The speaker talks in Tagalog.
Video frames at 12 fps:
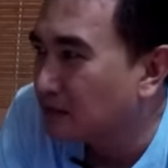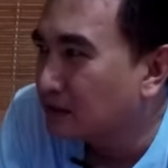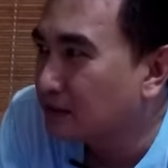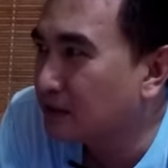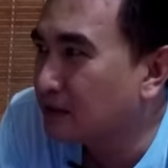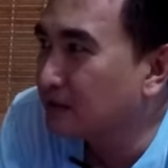
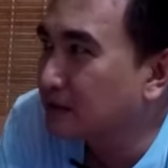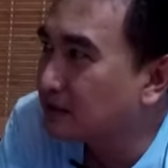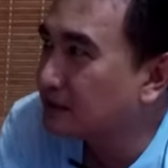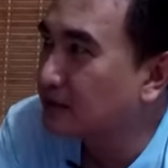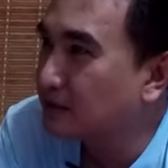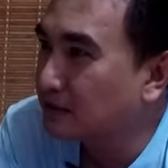the the,
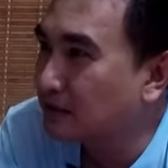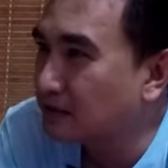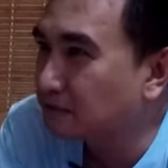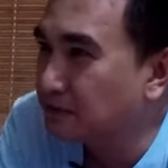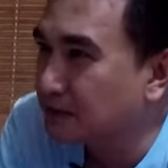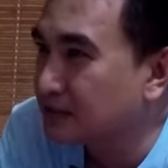the
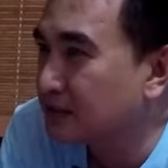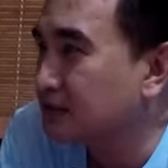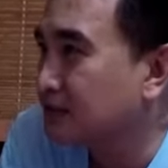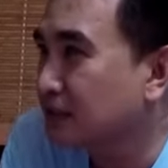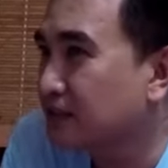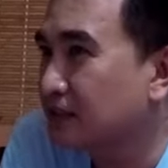fishes
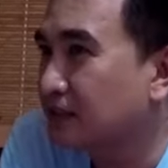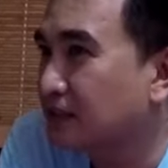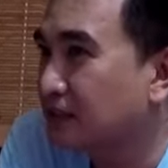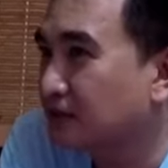kasi are